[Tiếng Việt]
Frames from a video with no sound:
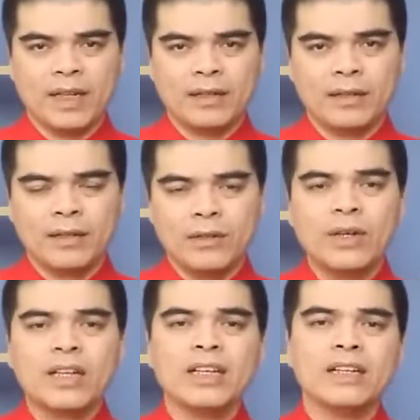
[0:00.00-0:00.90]
Vậy.
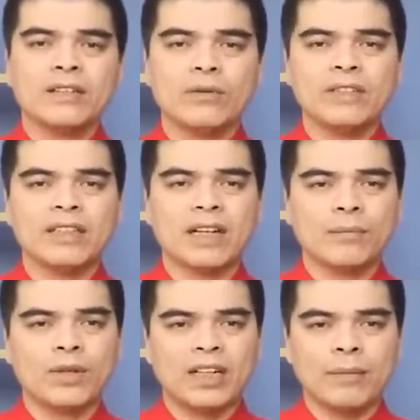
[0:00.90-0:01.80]
đôi khi ấy, cũng chỉ
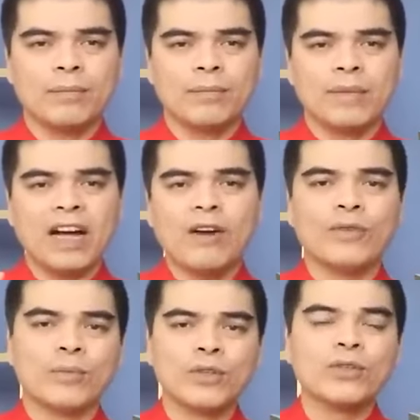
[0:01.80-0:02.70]
đặt một cặp
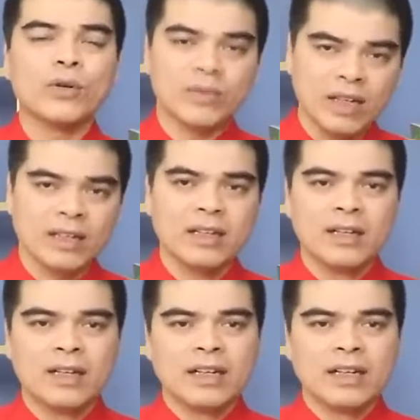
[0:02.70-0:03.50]
gạo và muối thôi cũng được